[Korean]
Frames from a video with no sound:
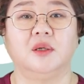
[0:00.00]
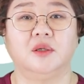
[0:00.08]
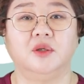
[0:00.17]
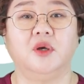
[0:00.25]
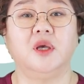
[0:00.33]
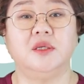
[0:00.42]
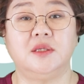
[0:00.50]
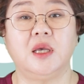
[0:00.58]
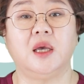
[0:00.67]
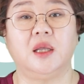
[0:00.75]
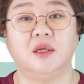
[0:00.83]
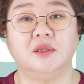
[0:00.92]
그녀의
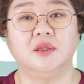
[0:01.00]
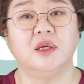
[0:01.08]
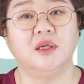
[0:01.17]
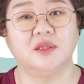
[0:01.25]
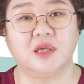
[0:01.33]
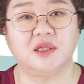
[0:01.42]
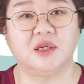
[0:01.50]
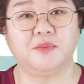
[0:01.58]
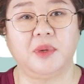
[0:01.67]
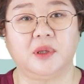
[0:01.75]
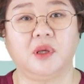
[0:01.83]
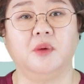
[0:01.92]
인생에는
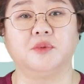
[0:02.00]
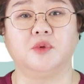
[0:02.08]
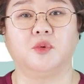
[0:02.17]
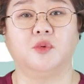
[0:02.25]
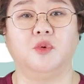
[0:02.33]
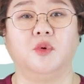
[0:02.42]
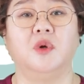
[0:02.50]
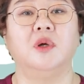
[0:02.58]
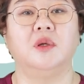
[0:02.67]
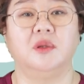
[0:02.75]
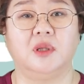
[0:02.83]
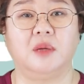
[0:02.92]
자식밖에 없었고
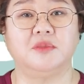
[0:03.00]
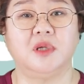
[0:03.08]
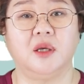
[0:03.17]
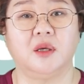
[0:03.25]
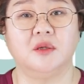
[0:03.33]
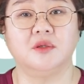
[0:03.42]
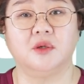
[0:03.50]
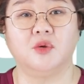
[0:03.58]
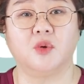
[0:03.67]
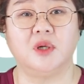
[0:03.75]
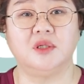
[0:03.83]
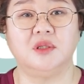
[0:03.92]
남자에게는
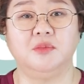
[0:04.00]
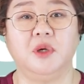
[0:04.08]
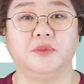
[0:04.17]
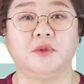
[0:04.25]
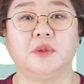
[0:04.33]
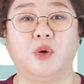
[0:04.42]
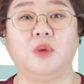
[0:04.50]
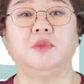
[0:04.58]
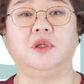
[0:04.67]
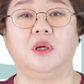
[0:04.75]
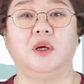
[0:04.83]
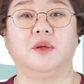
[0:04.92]
전혀 관심이 없었다고
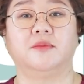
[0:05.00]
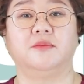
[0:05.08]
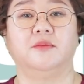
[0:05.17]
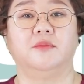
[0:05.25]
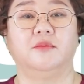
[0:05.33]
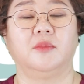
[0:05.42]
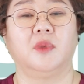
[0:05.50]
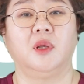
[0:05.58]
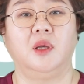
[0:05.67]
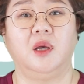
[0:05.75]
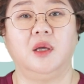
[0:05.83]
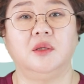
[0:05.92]
합니다.
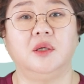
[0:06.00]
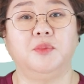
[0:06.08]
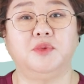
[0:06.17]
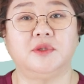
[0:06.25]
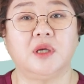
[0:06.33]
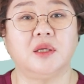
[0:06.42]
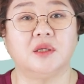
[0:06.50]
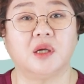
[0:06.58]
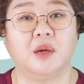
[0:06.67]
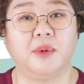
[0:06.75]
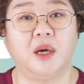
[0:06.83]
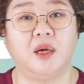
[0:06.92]
애들이
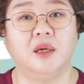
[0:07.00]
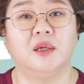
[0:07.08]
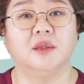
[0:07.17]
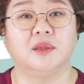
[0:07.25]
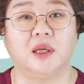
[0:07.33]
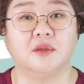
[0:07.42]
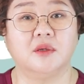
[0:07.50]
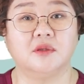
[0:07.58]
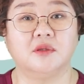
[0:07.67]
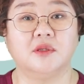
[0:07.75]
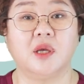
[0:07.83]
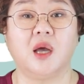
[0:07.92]
불쌍해질까봐 다른
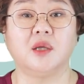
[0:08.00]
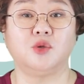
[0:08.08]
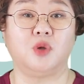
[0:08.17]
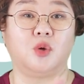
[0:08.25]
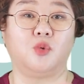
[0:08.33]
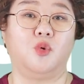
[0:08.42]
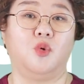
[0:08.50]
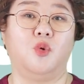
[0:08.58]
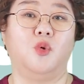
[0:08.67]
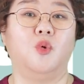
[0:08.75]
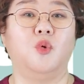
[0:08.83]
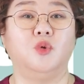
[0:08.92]
것은 생각지도 않고
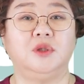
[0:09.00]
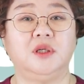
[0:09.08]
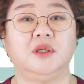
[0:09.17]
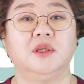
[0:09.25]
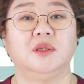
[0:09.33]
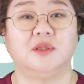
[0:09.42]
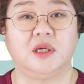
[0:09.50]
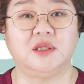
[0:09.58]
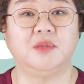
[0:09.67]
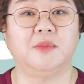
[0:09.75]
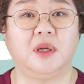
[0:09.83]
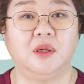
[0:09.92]
오직
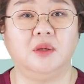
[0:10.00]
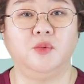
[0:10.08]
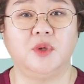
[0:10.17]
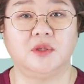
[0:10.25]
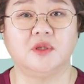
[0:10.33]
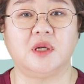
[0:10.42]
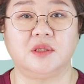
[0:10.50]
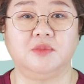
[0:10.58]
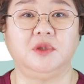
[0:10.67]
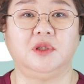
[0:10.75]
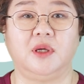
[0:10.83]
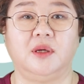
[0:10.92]
자식만을 위해서
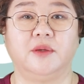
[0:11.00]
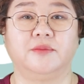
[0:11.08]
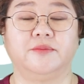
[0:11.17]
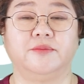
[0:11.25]
살았습니다.